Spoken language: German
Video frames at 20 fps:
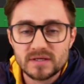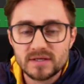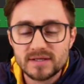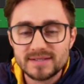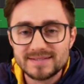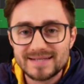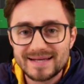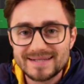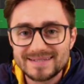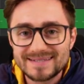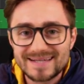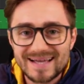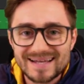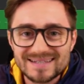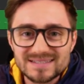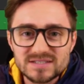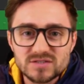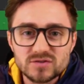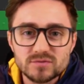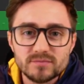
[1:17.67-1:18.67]
dann
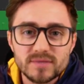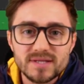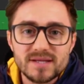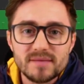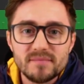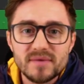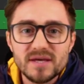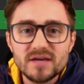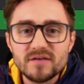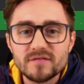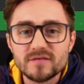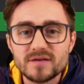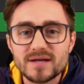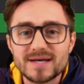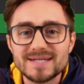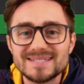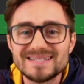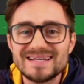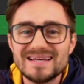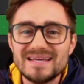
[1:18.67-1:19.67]
kannst du mit dem
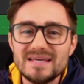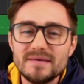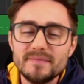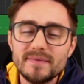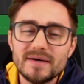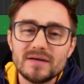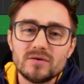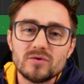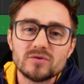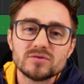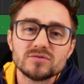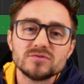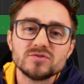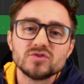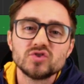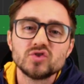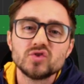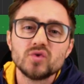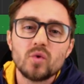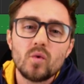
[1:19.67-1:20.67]
Equalizer immer noch
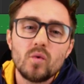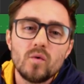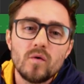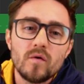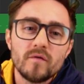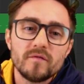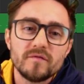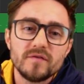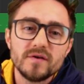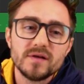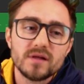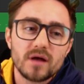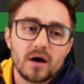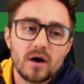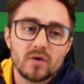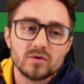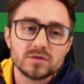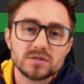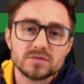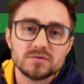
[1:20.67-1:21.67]
so viel
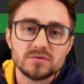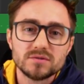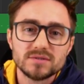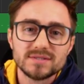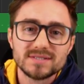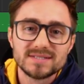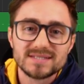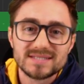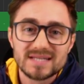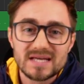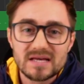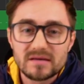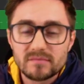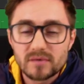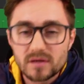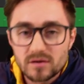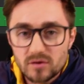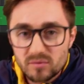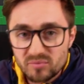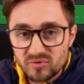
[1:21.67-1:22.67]
rausholen und es
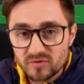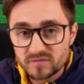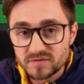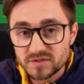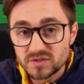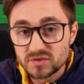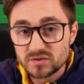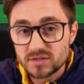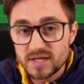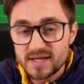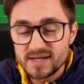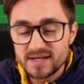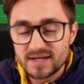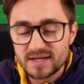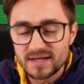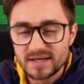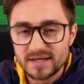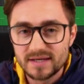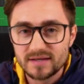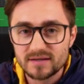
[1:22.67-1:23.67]
immer noch professionell
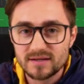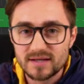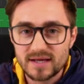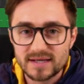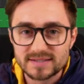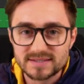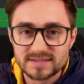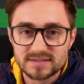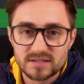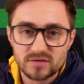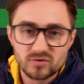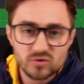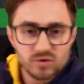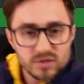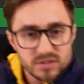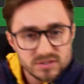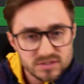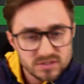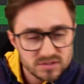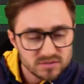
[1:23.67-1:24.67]
klingen lassen. Natürlich
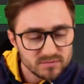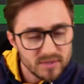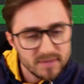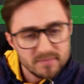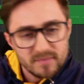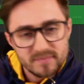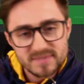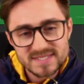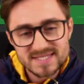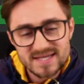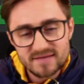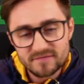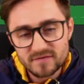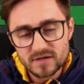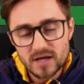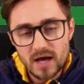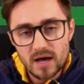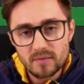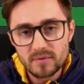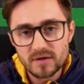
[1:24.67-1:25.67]
ist es manchmal mit sehr viel
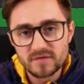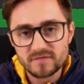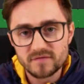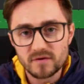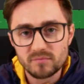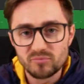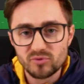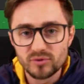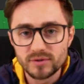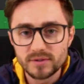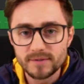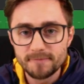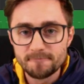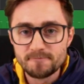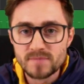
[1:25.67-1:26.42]
Arbeit verbunden,